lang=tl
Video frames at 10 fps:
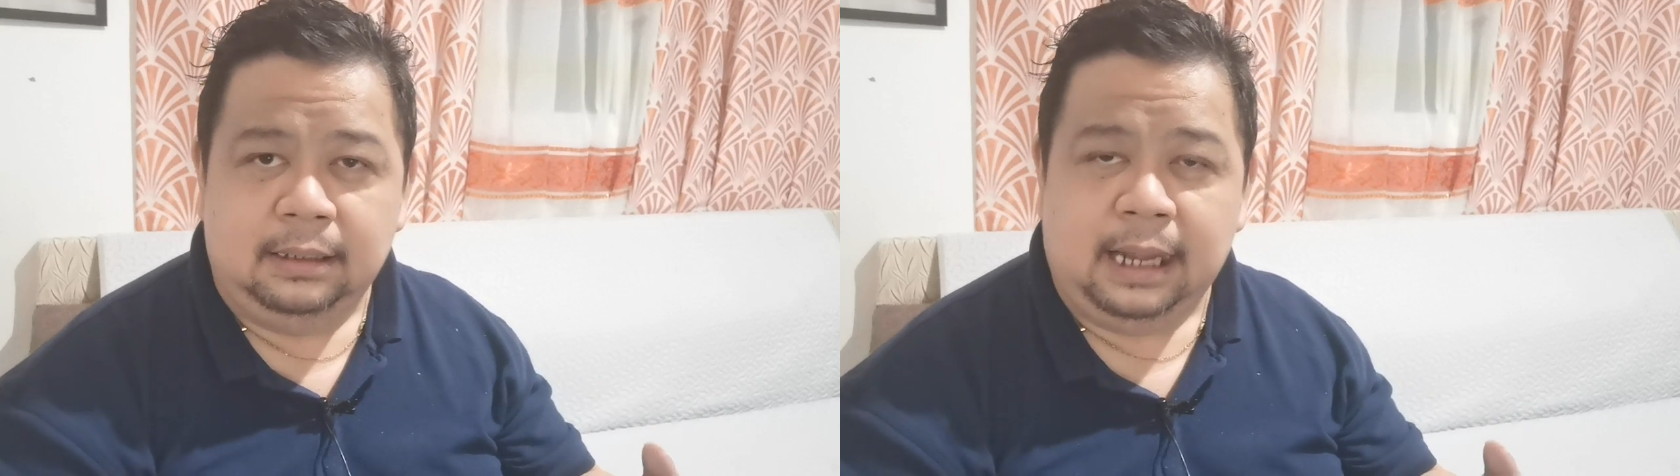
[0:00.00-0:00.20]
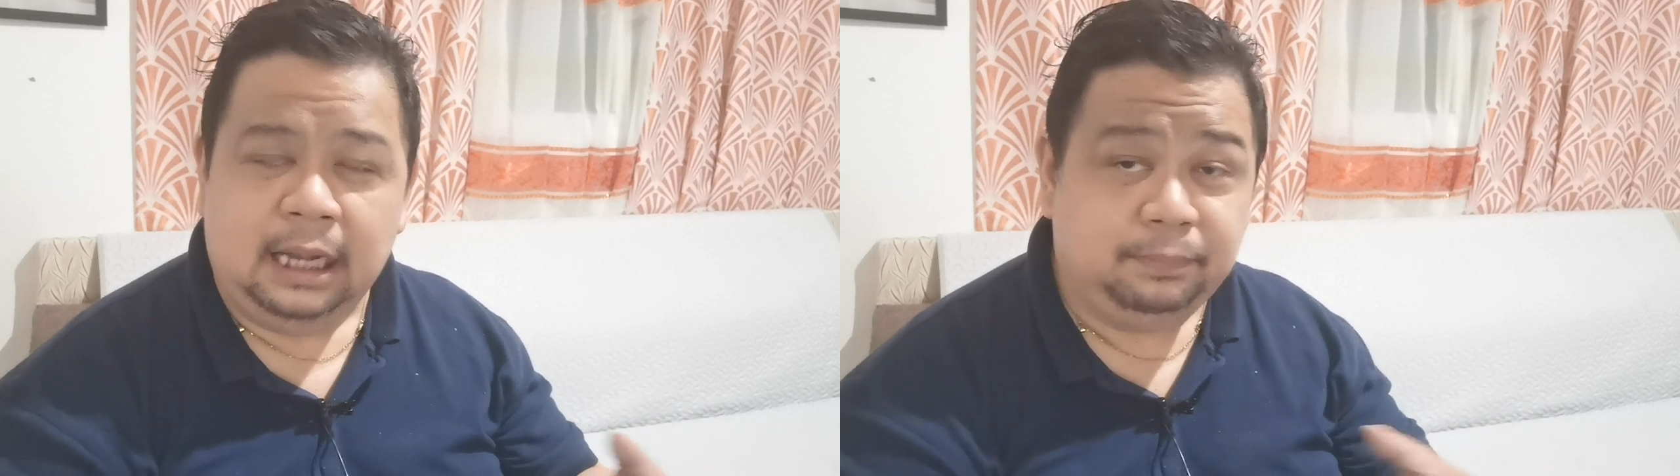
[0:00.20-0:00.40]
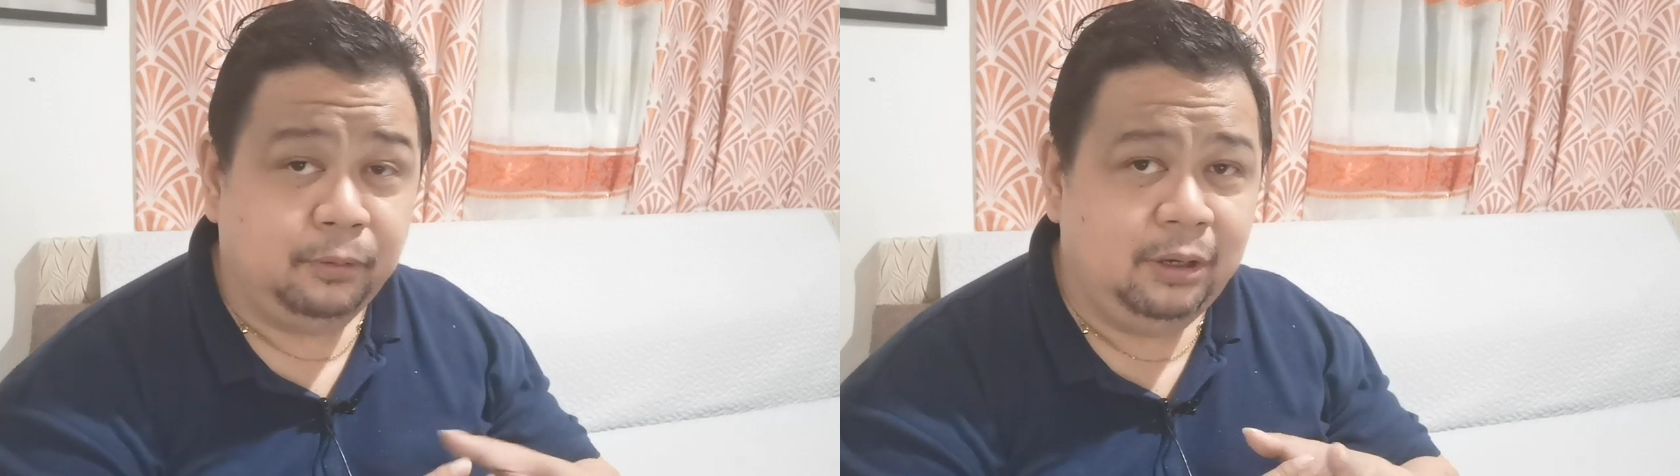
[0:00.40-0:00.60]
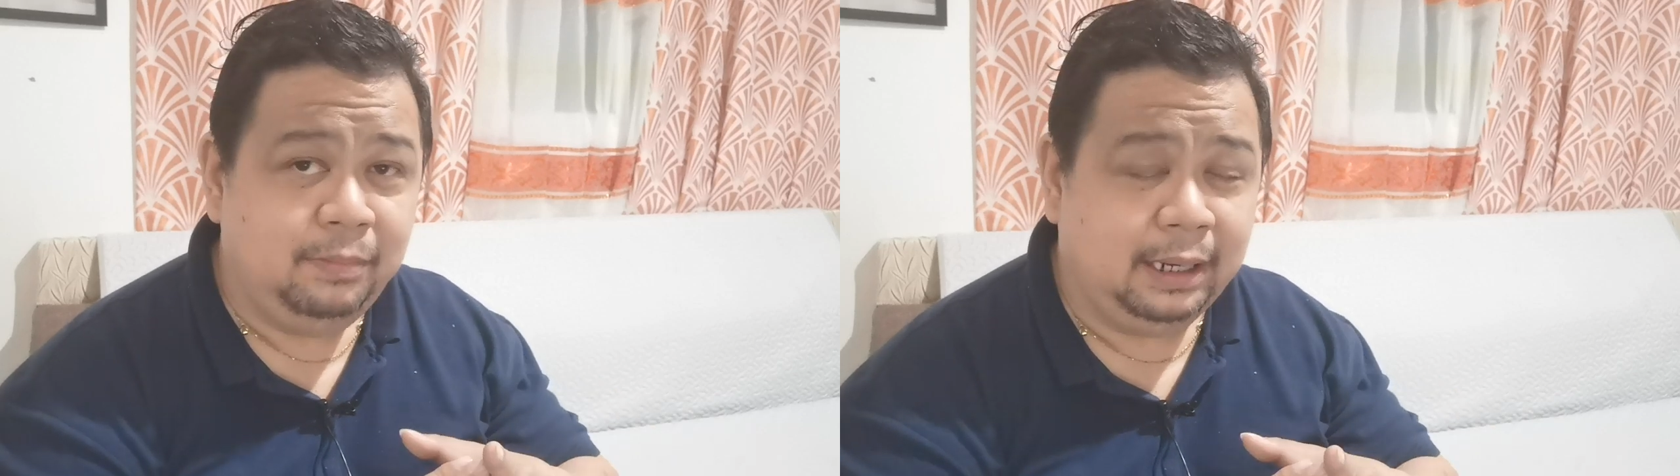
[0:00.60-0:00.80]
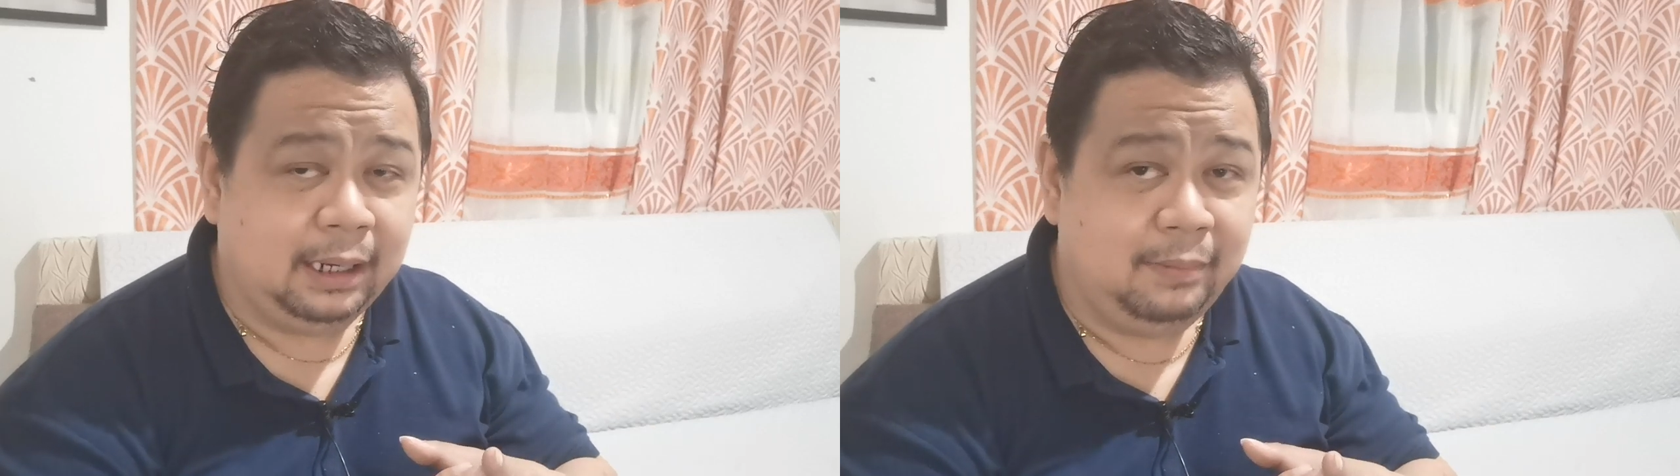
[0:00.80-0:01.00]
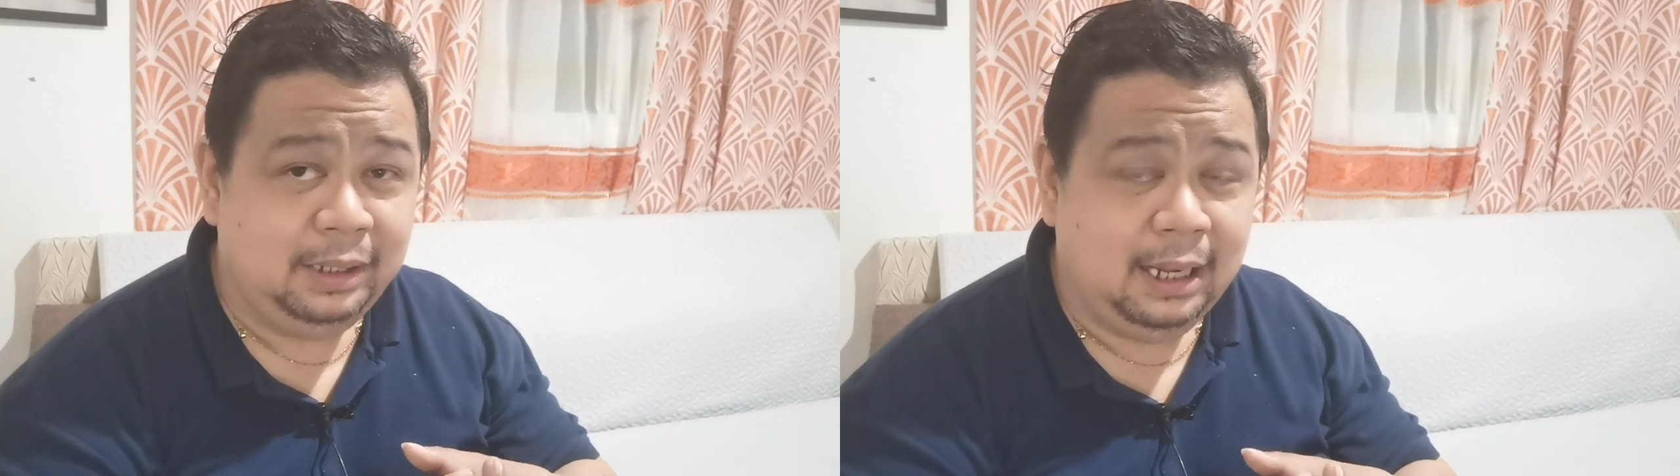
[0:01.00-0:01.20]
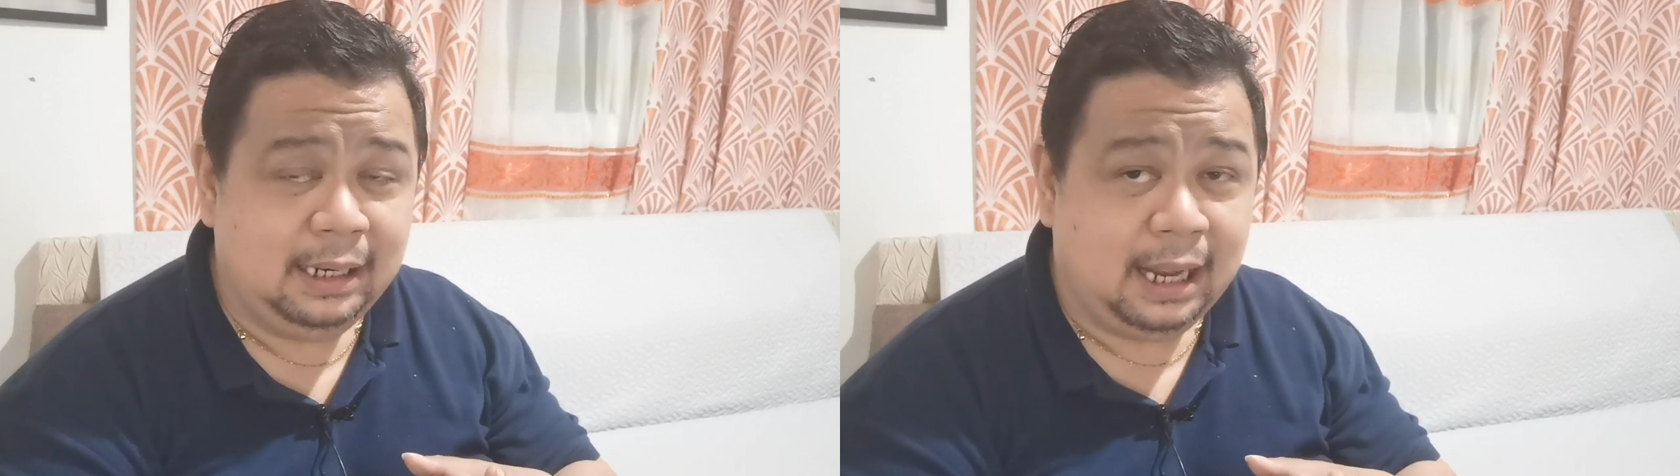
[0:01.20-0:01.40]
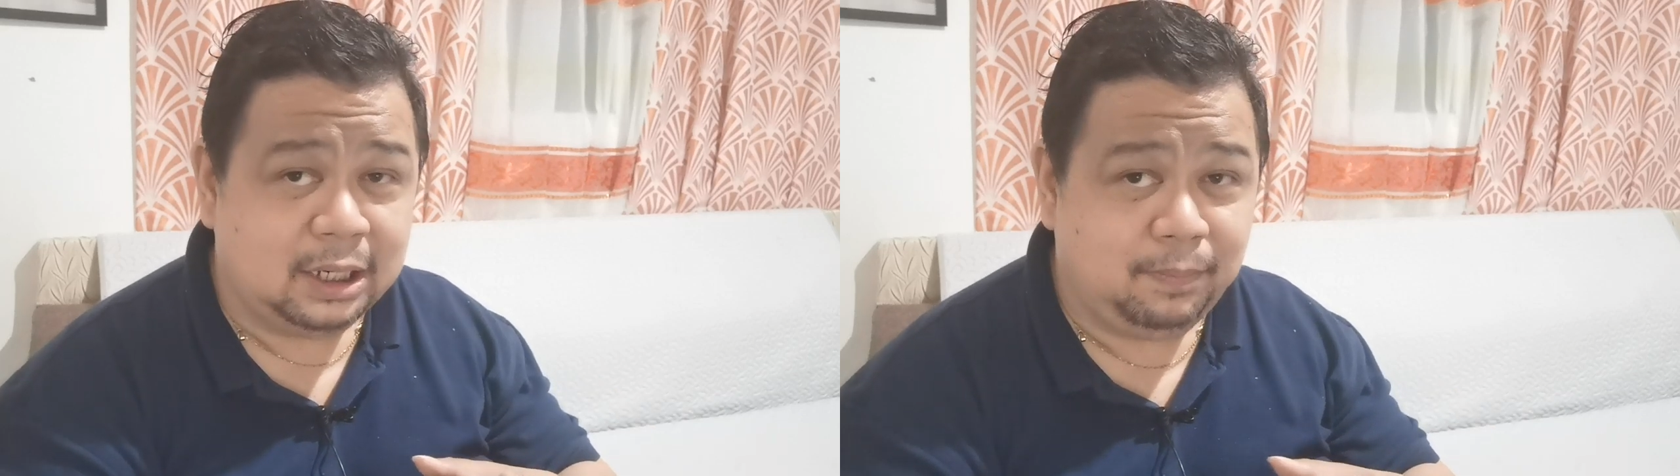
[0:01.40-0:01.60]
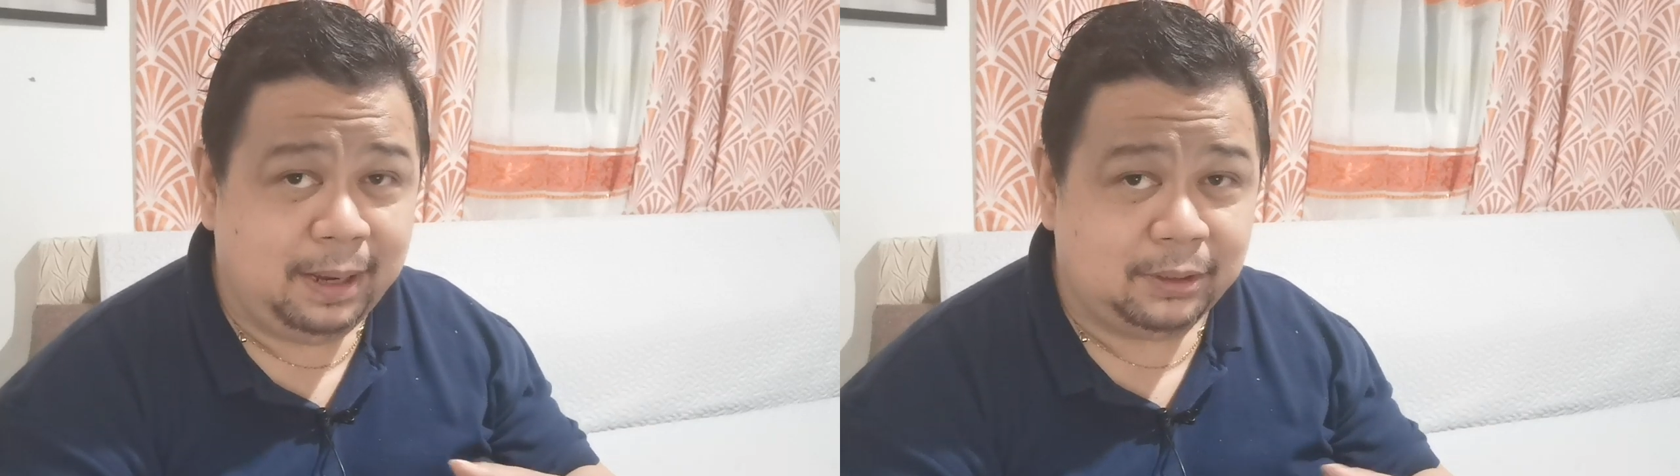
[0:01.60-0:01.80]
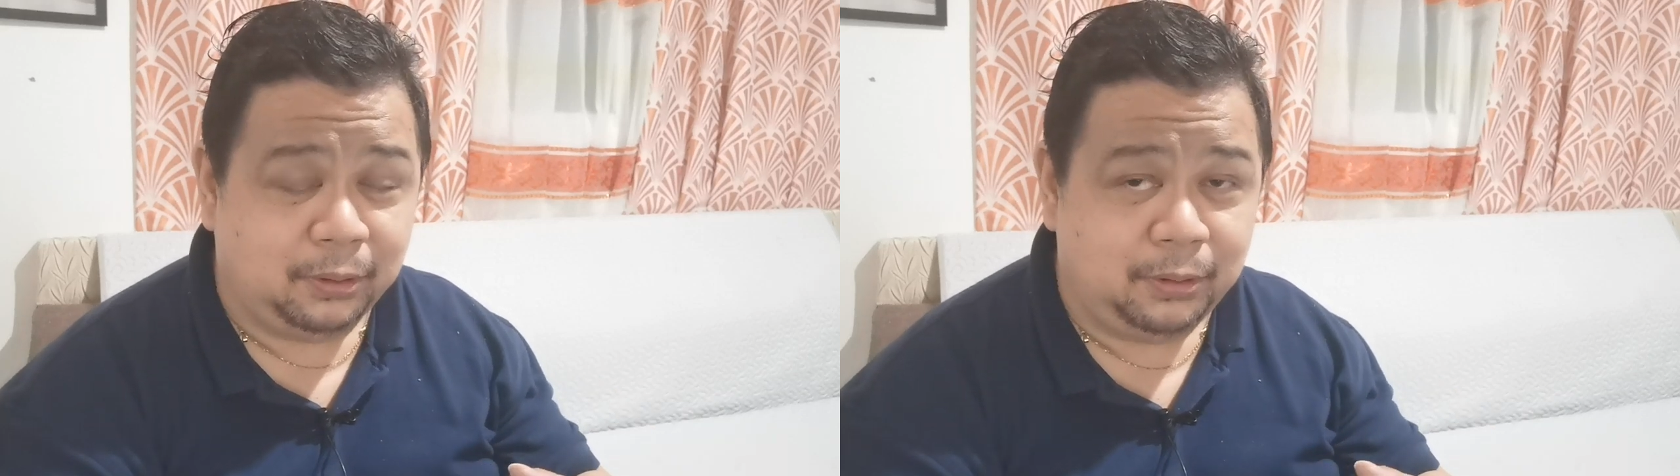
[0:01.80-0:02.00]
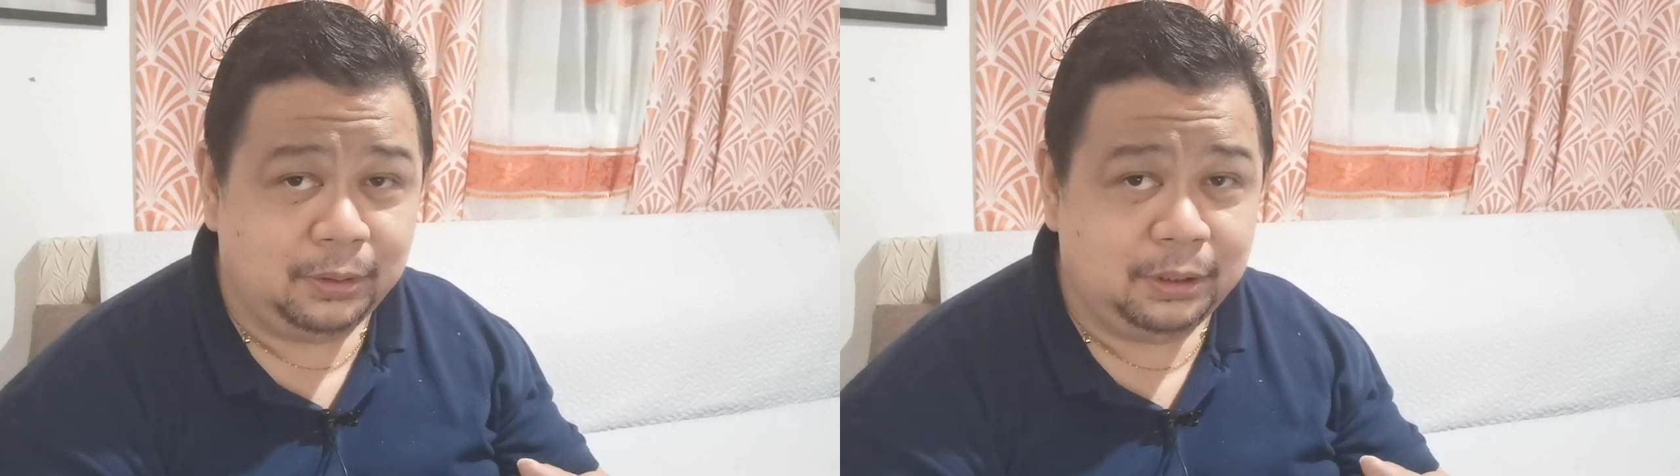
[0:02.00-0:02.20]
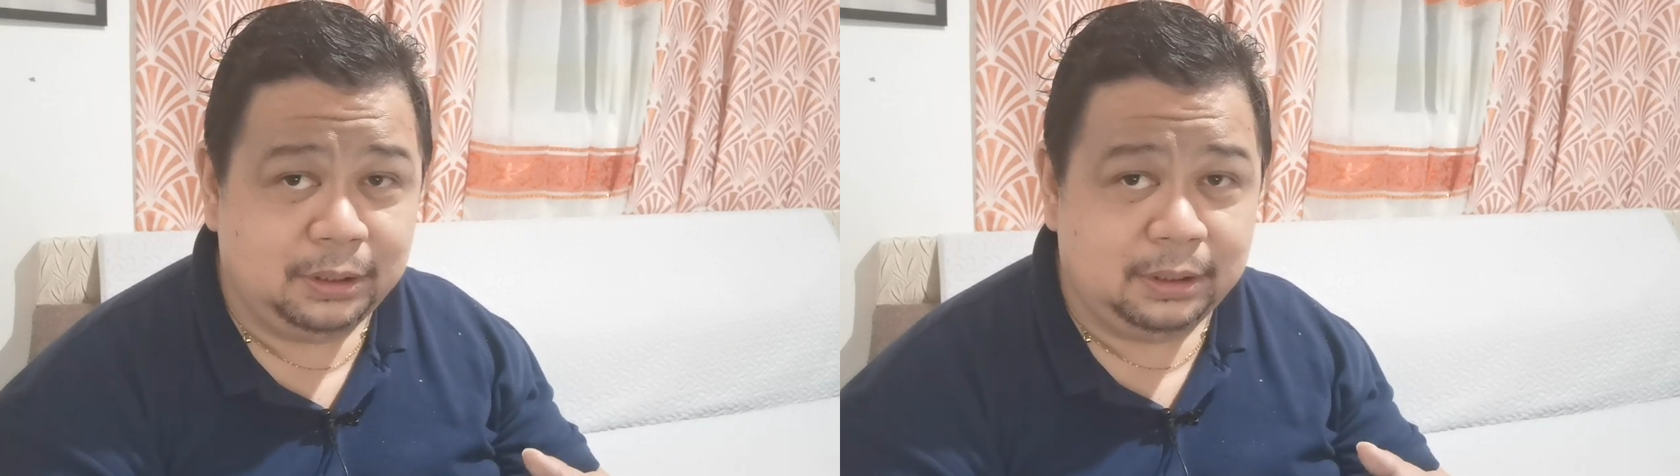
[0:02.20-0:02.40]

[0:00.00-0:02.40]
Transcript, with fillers: lahat po na may kriminal na aspeto,